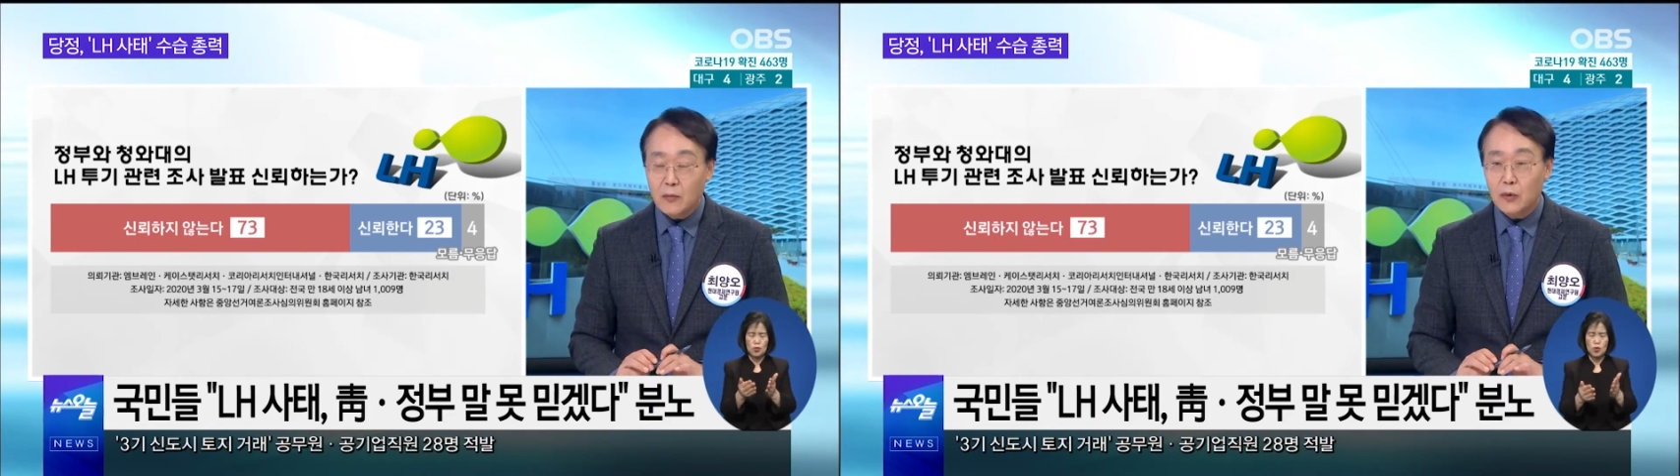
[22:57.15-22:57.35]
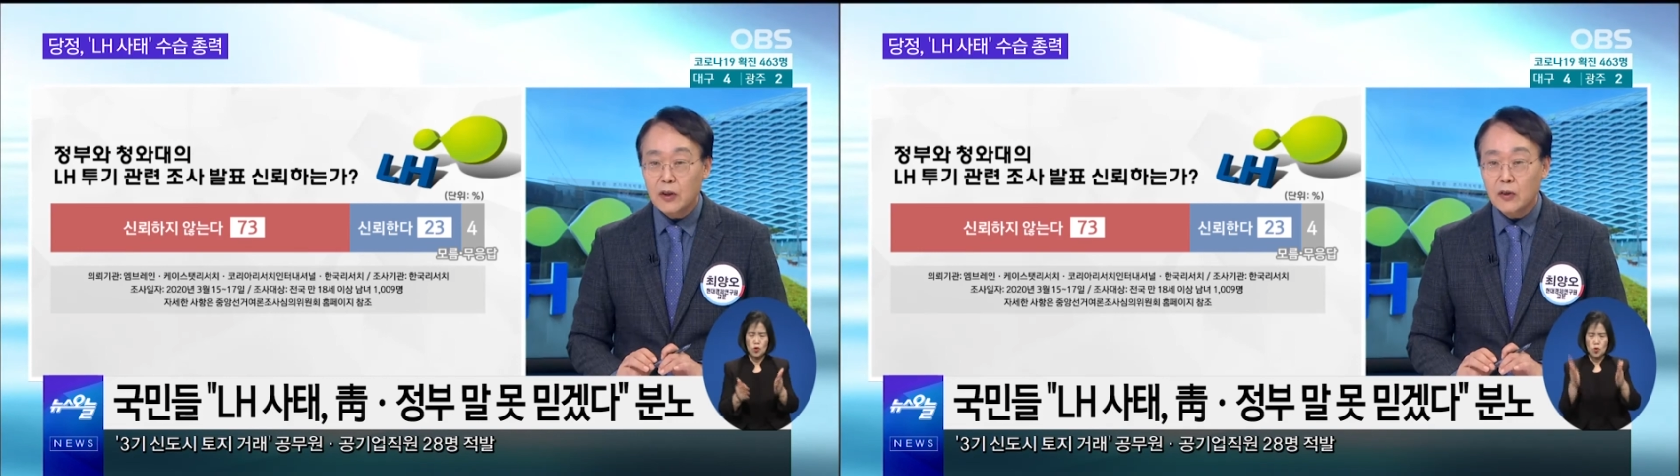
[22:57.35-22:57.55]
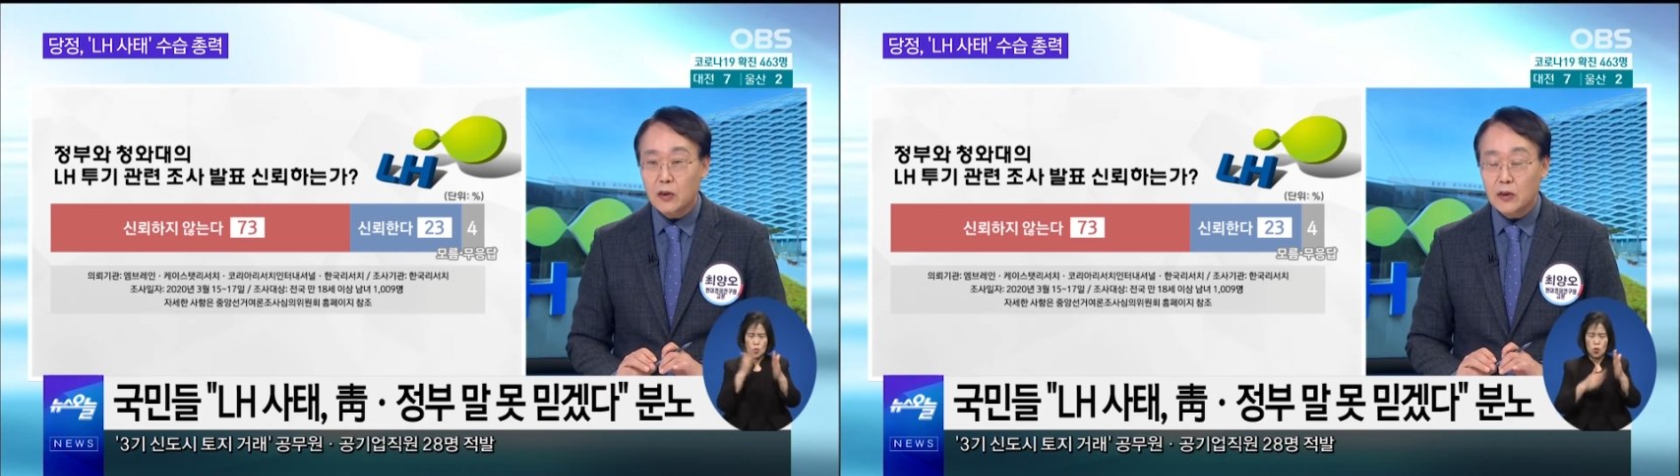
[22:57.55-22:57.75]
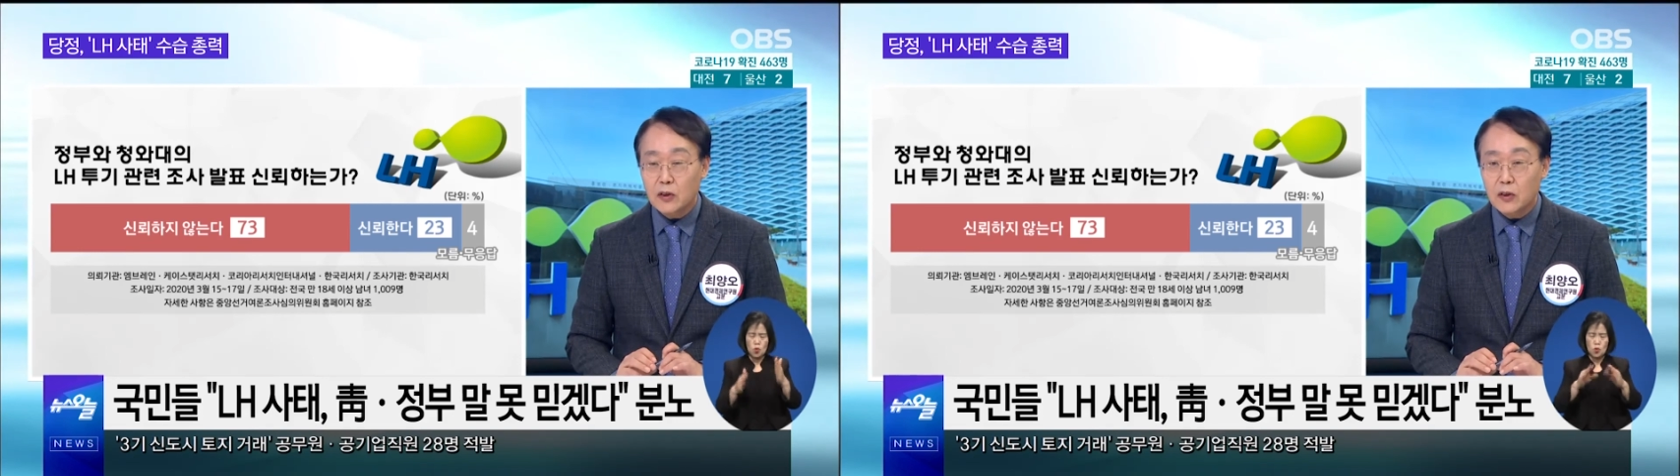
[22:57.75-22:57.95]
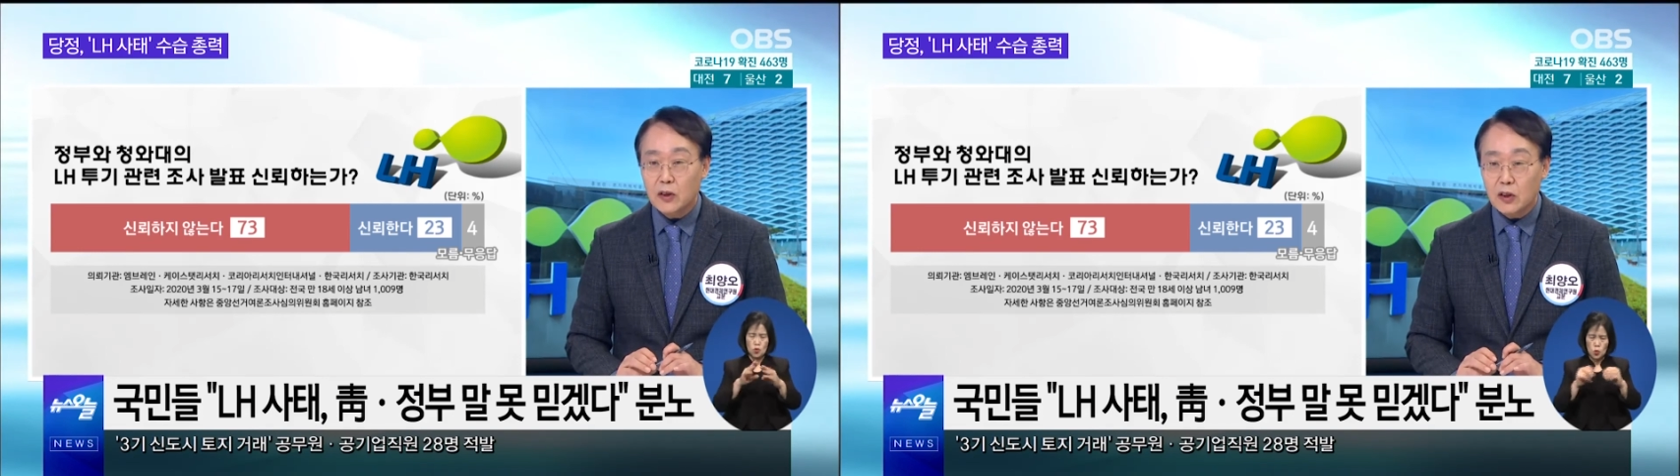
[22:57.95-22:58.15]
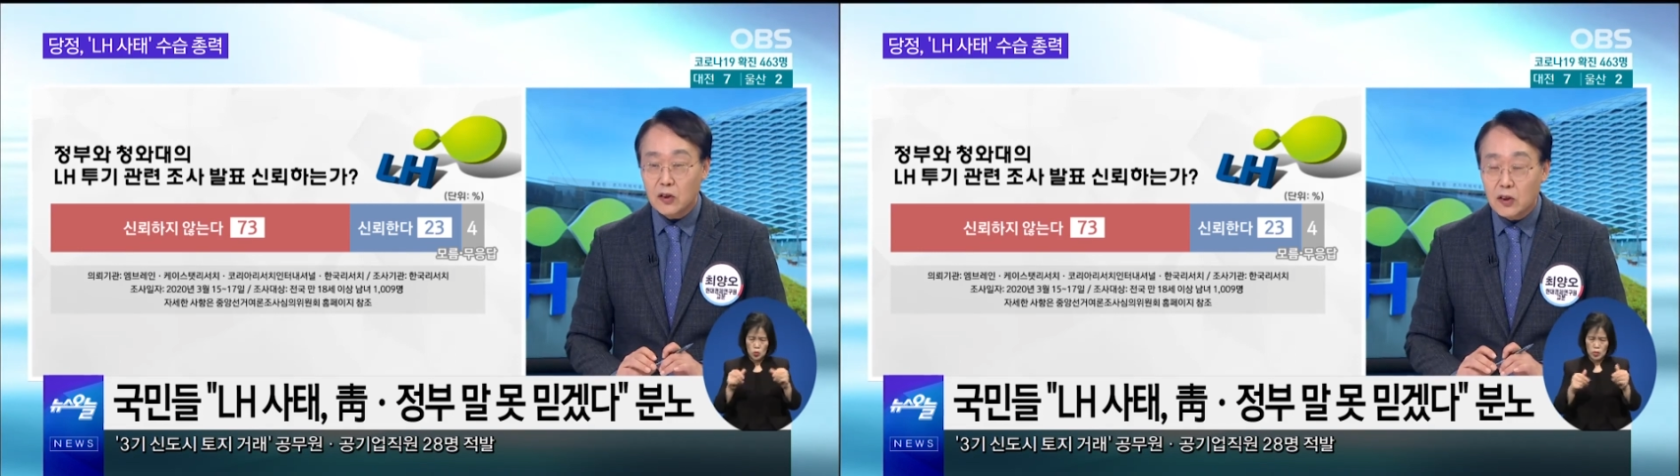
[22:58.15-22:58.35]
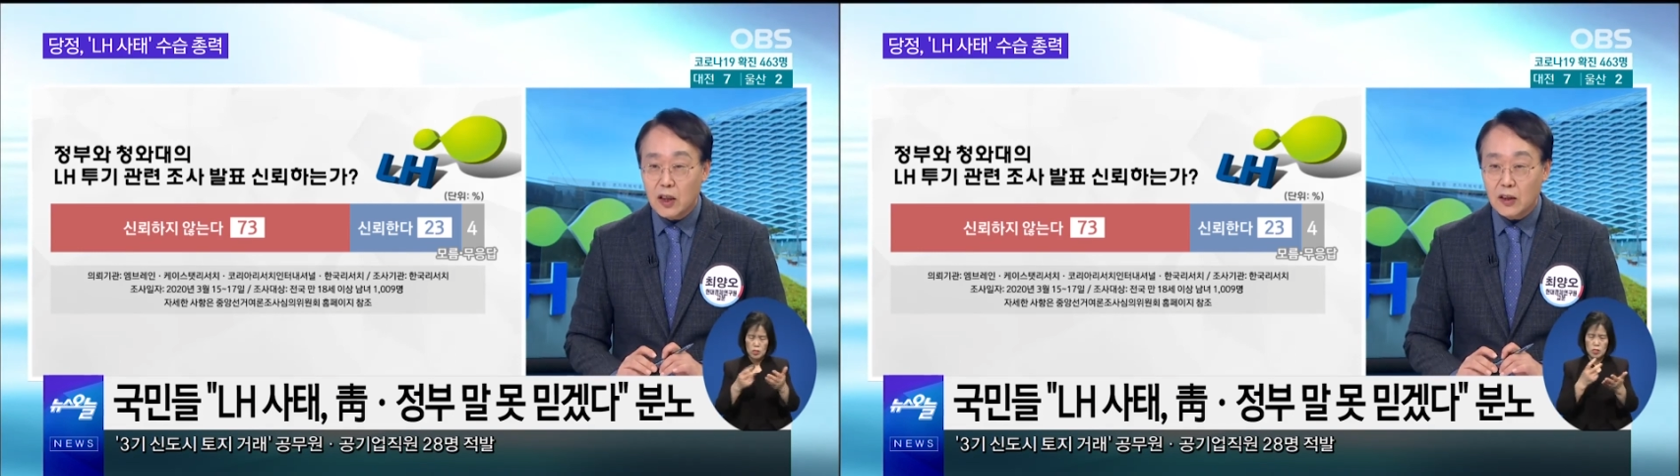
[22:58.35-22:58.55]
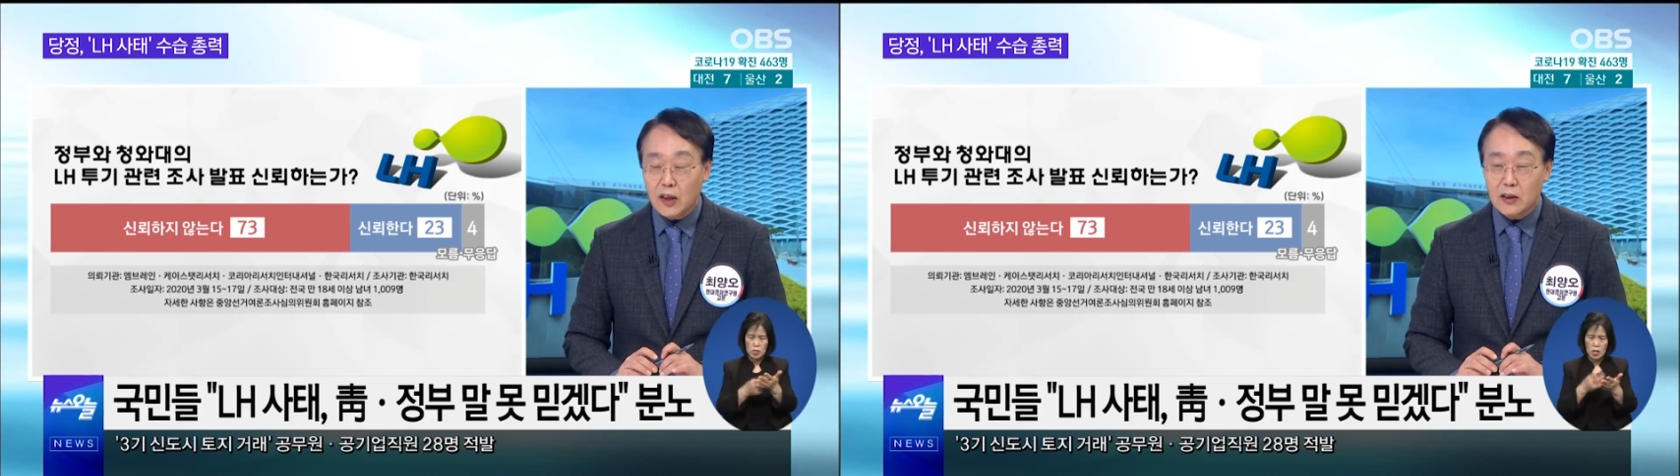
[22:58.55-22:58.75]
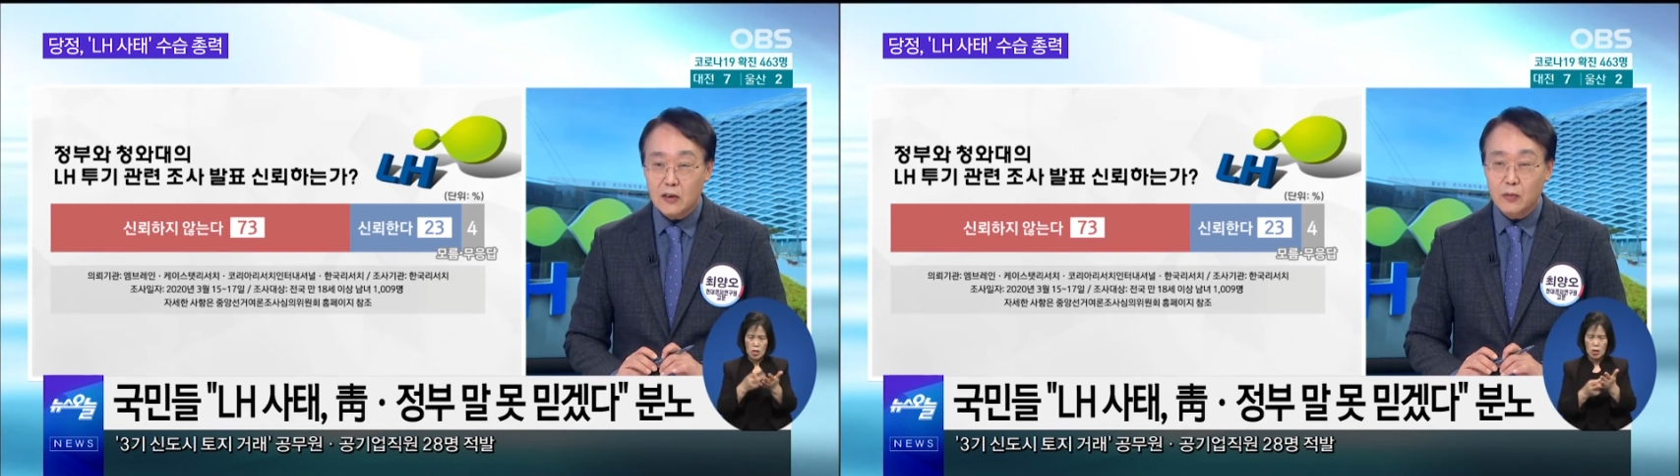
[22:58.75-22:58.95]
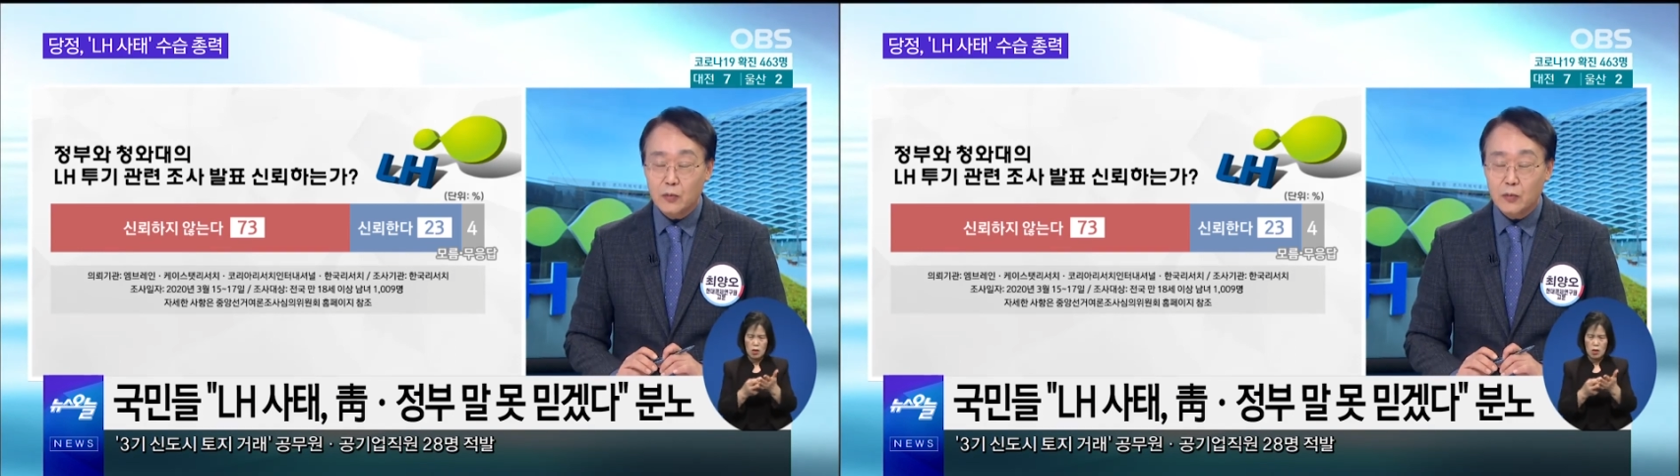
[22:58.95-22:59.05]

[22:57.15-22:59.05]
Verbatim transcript: 뭐 이런 것들을 이제 늦겠다 이러는